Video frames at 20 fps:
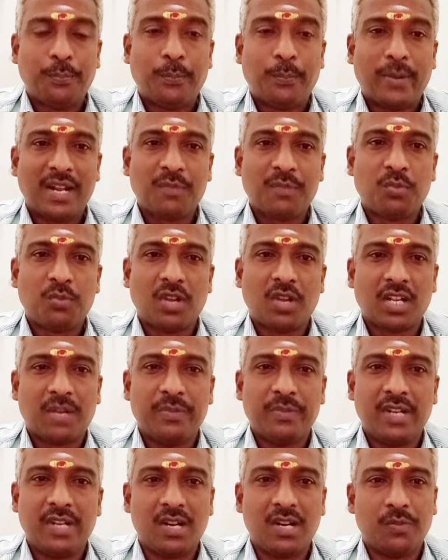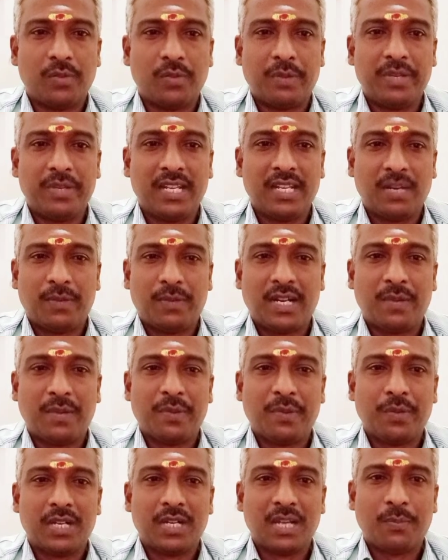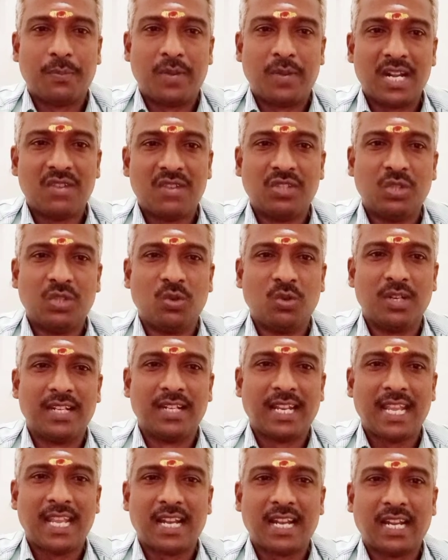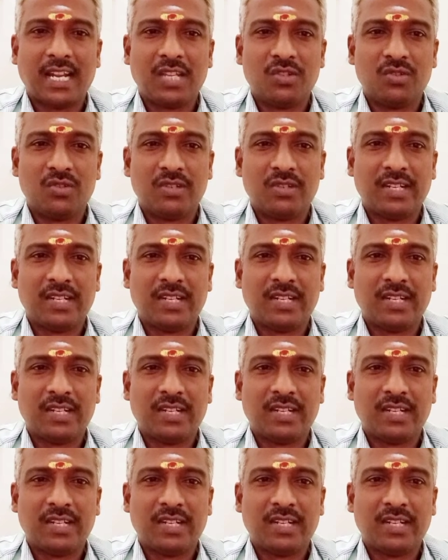பணப்புழக்கம் இருக்கும் அப்படிங்கிற மாதிரி அமைப்பு இருக்குது பணம் வந்து உங்களுக்கு நிறைய கிடைக்கும்